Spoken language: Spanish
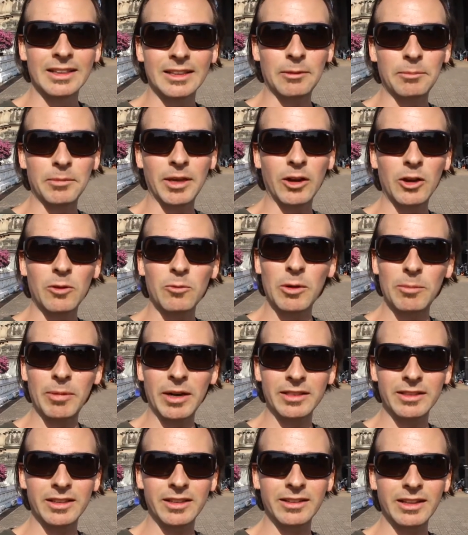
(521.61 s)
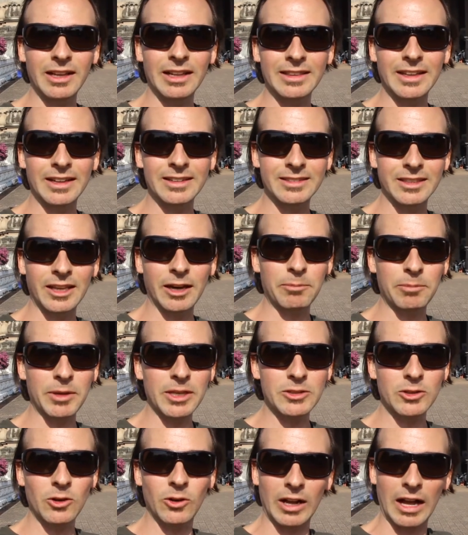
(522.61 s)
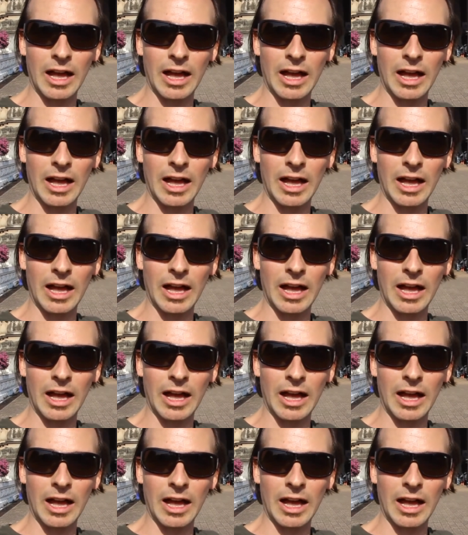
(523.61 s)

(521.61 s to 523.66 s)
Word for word: También como a partir del tercer piso,